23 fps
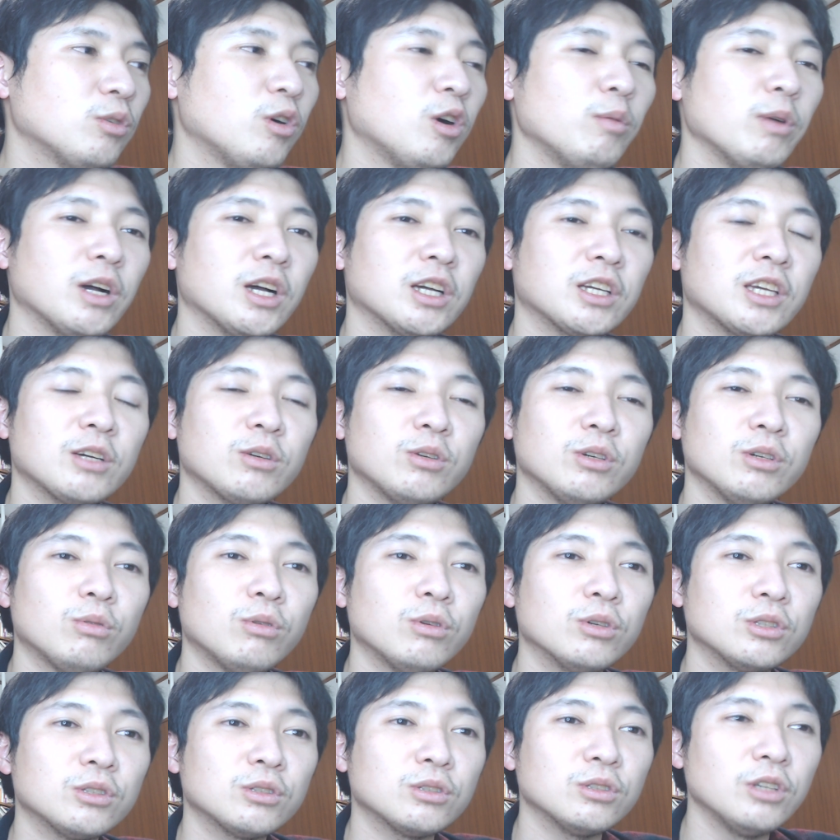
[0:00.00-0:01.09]
神戸が結構
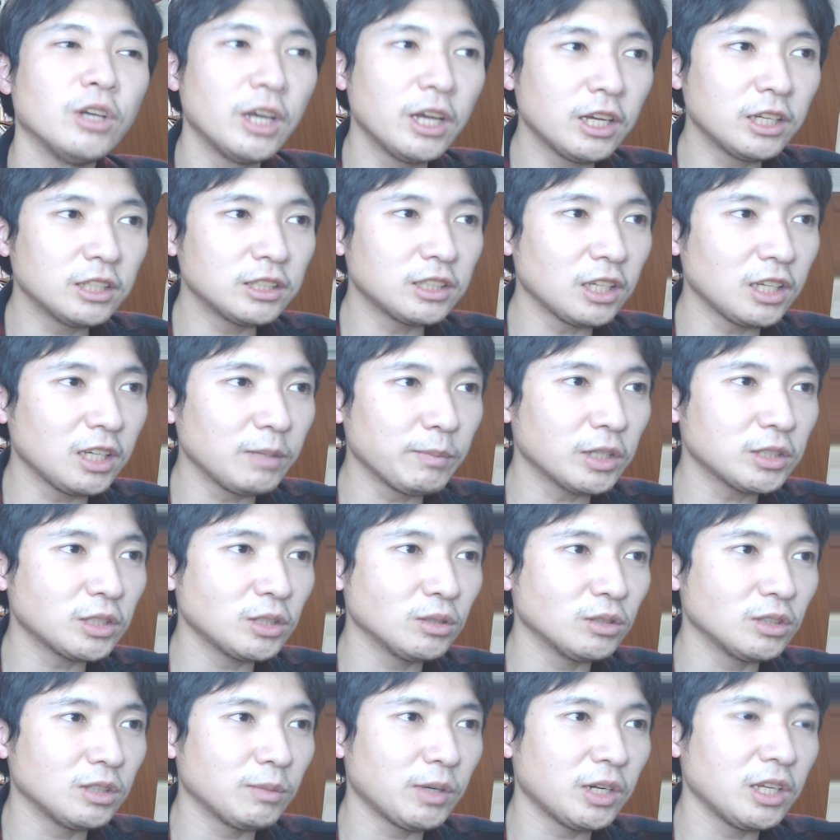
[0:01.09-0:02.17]
放出していま
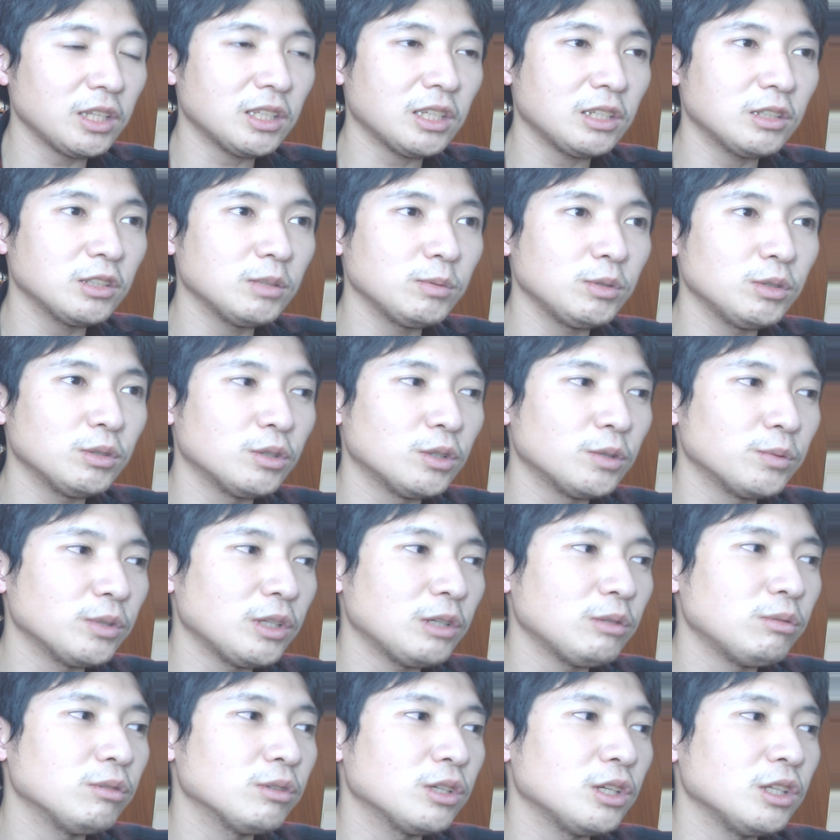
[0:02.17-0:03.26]
すので、まあ、レンタル組の、
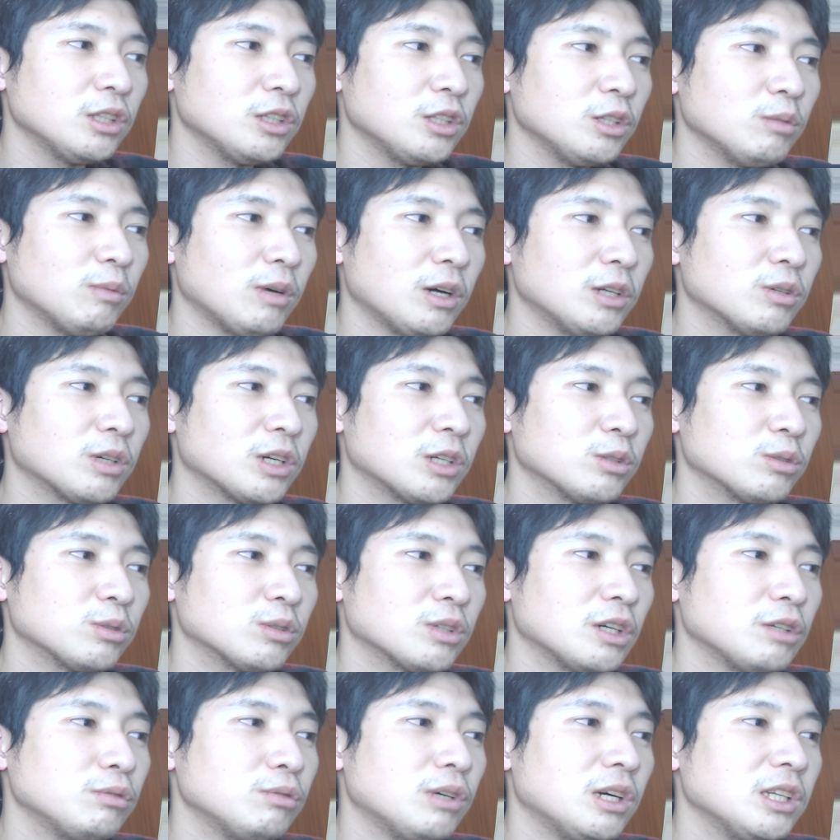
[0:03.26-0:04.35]
ね、復帰っていうのもあるのかと、そ
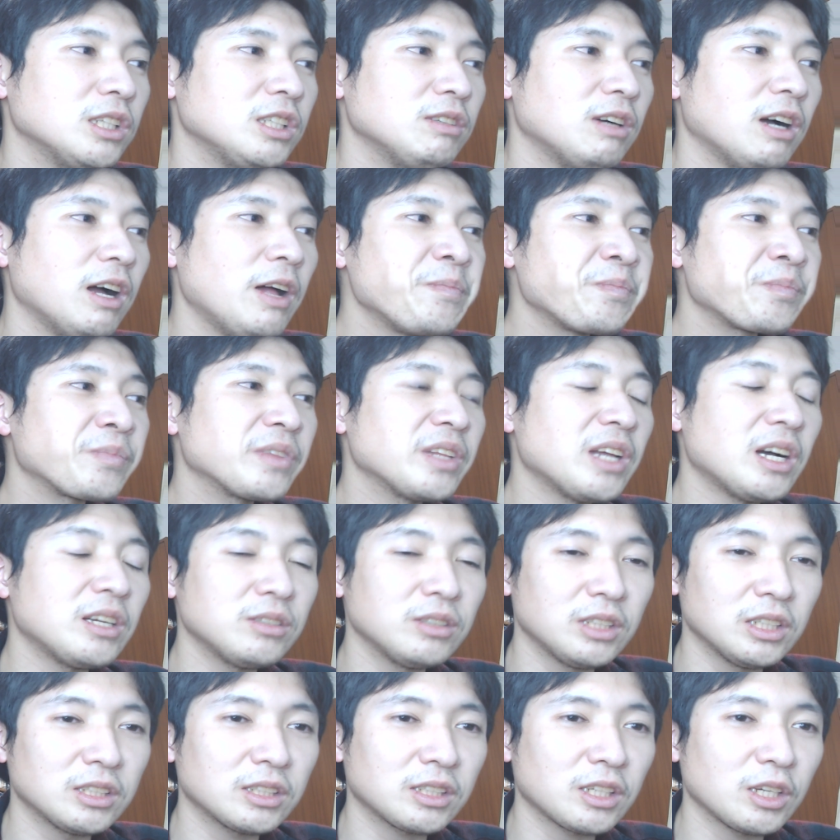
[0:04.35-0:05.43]
こは不安にはなる
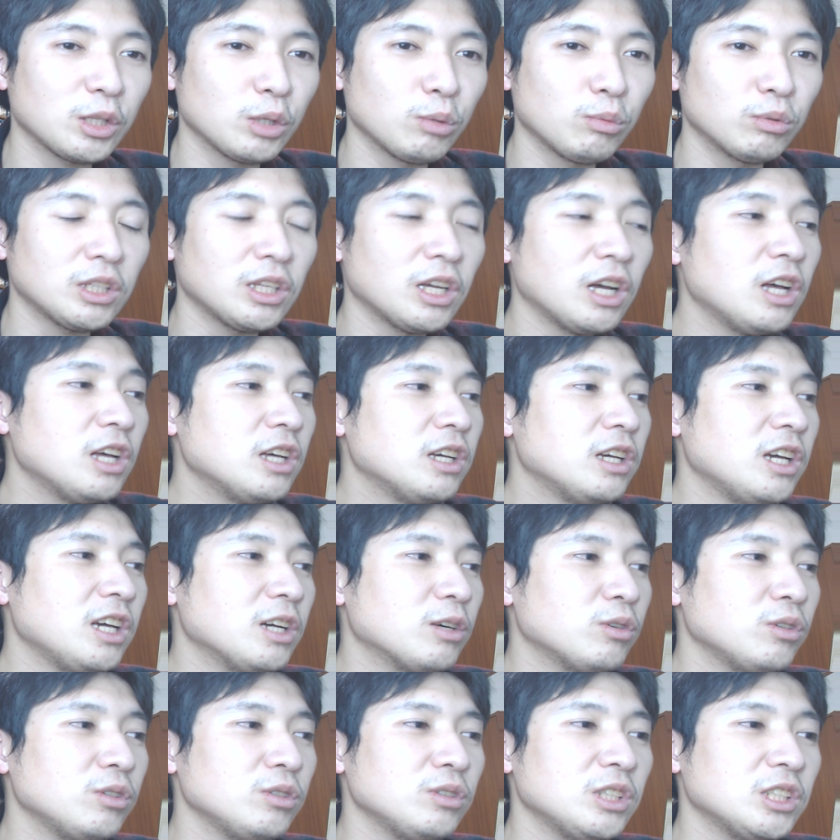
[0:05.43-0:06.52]
んですけども、ただ、
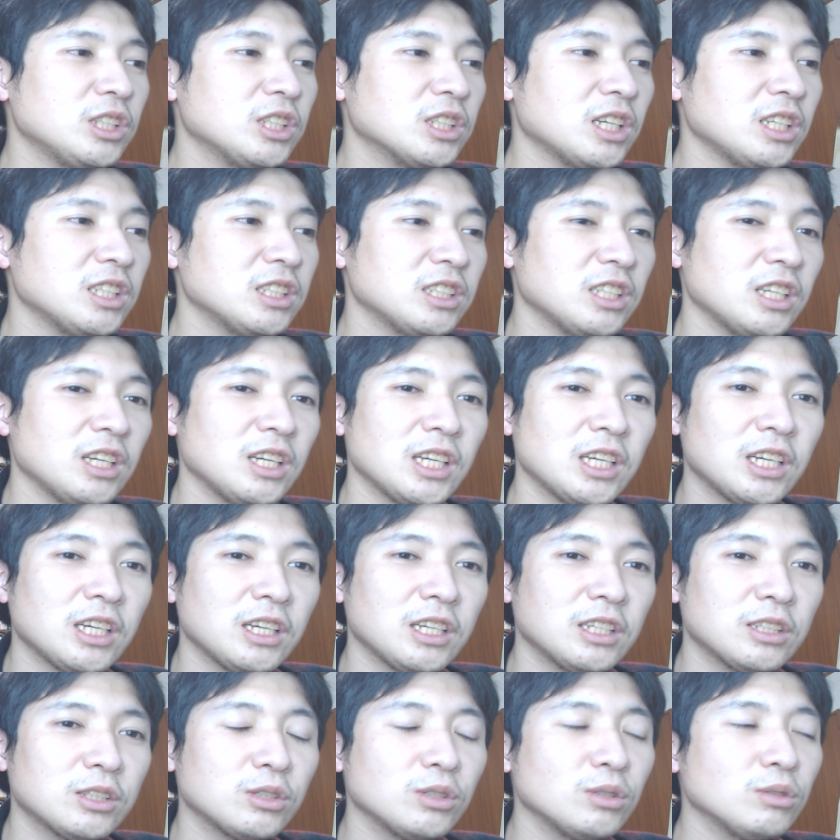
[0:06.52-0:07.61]
えー、こういうねしっかり
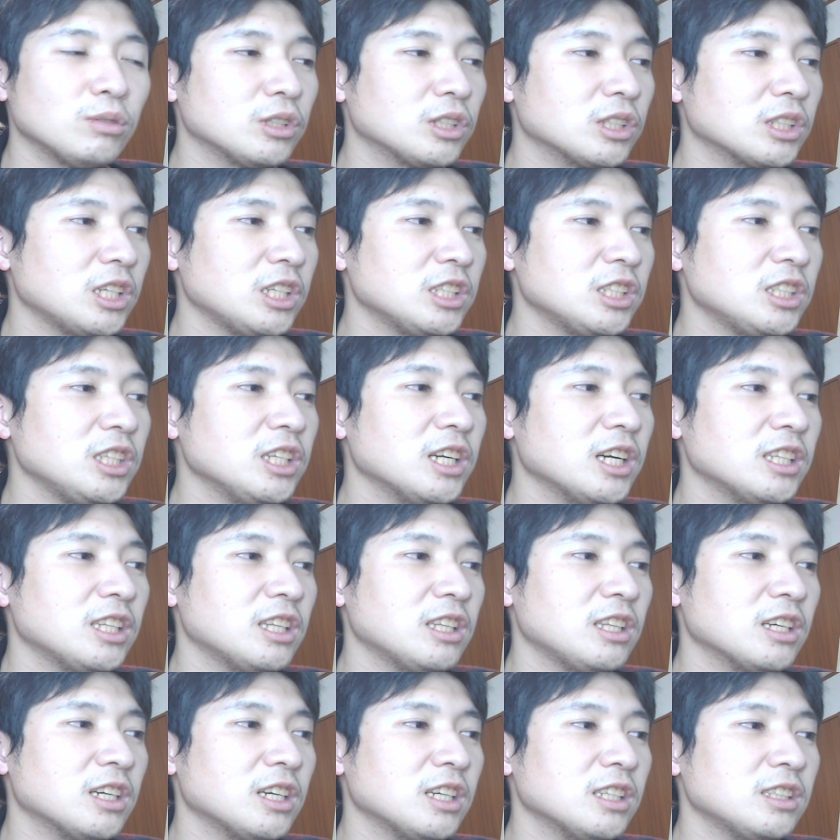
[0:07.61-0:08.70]
ジェイツー をしっかりいちねんかん
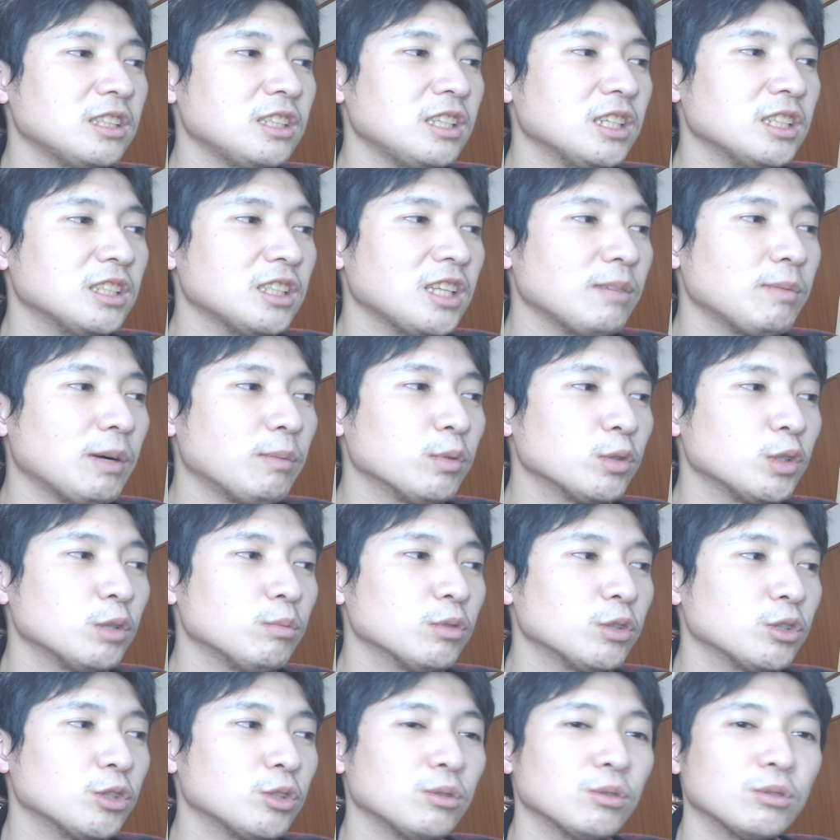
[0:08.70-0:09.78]
戦ってきた、まあ、もと
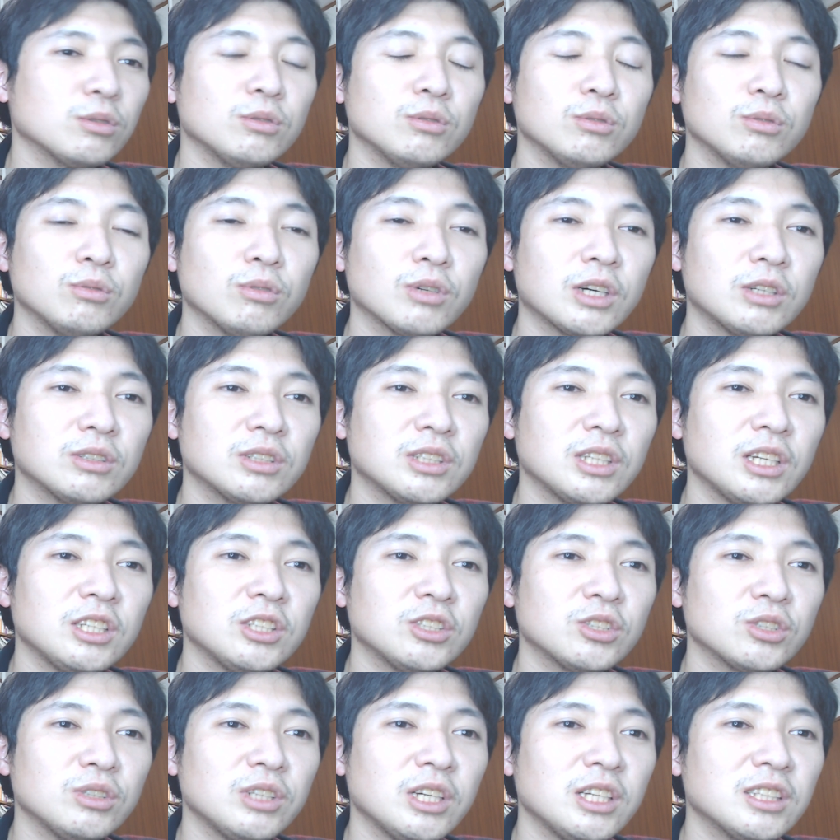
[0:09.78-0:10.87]
もと所属の福岡の選
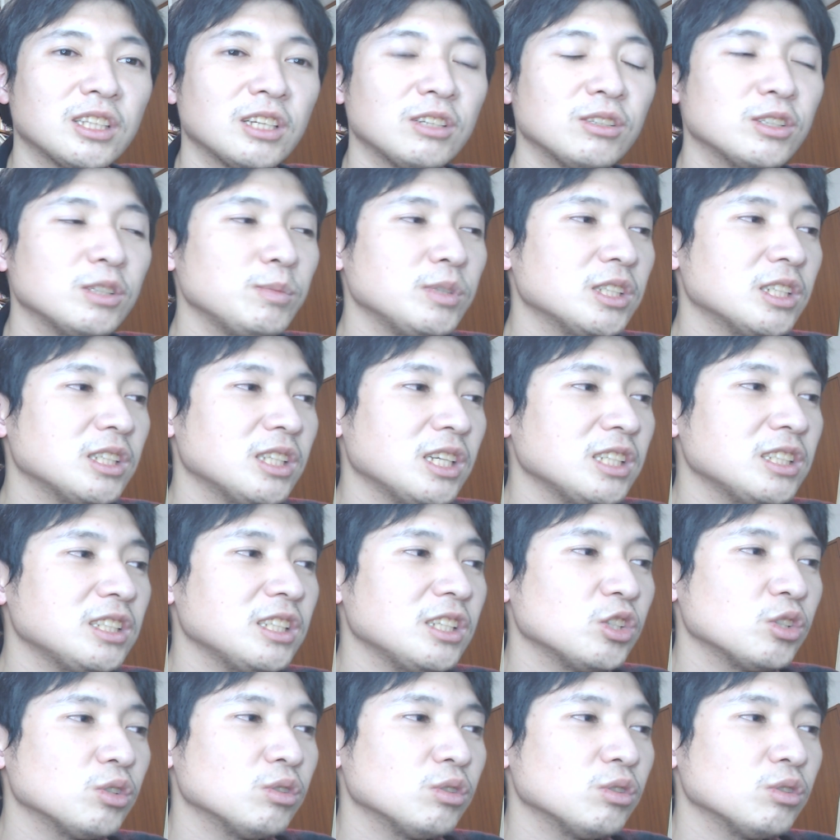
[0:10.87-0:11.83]
手、レンタル組じゃない選手